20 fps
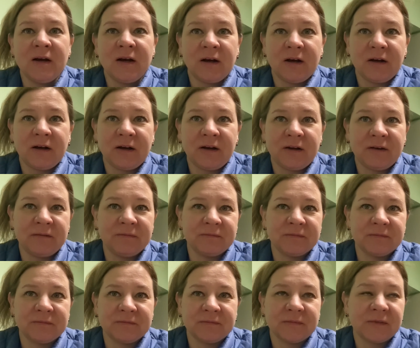А,
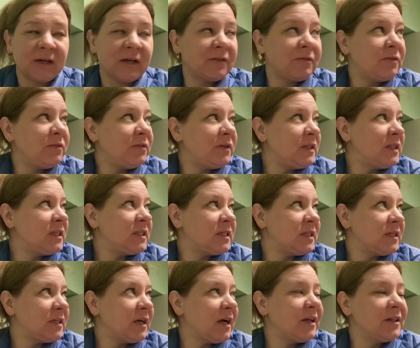как вы
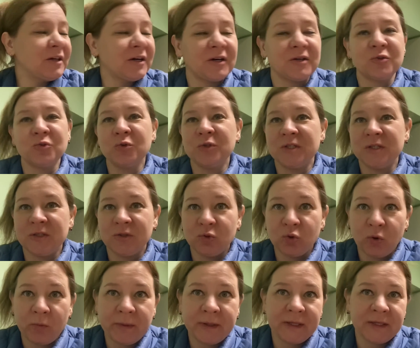видите, я нахожусь не
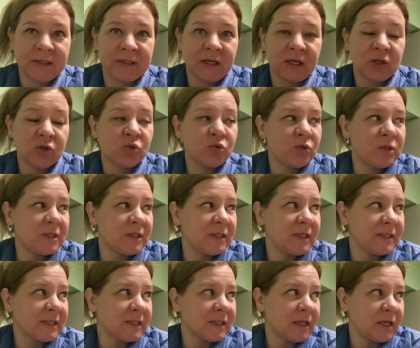дома, я нахожусь
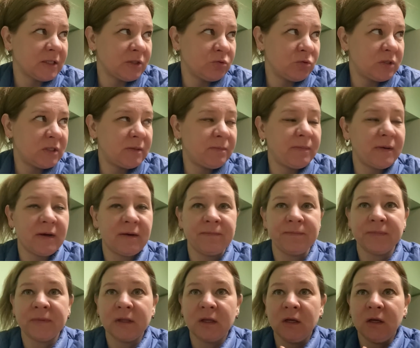на складе у себя.
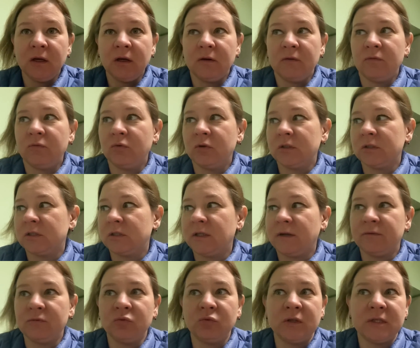Вот,
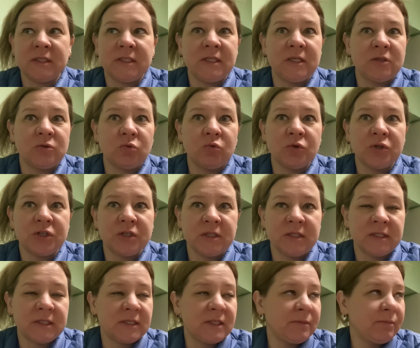давно я здесь очень
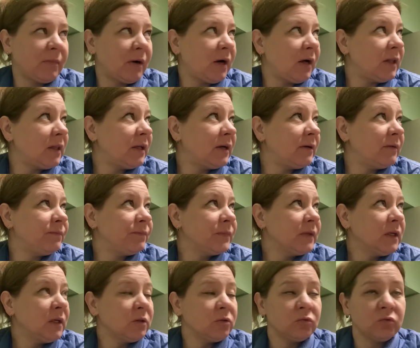не снимала.
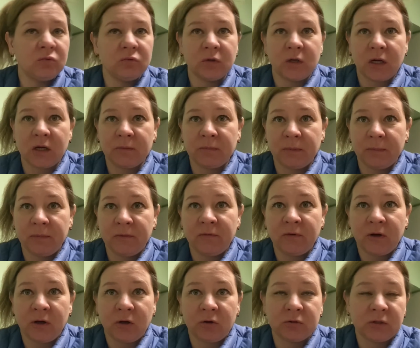Ну, как бы
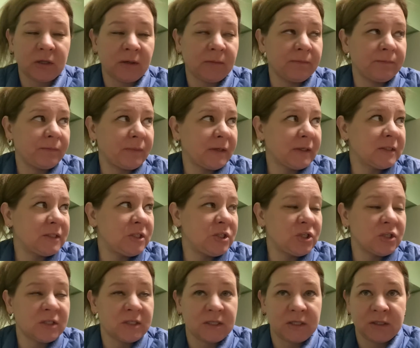бываю там
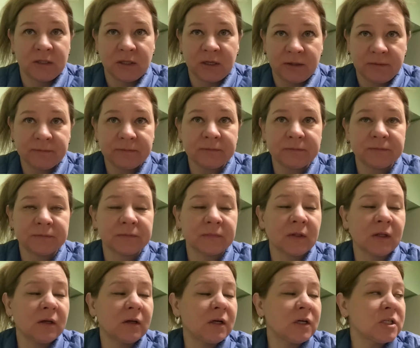практически, да,
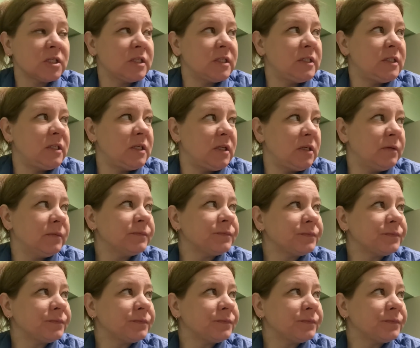каждый день.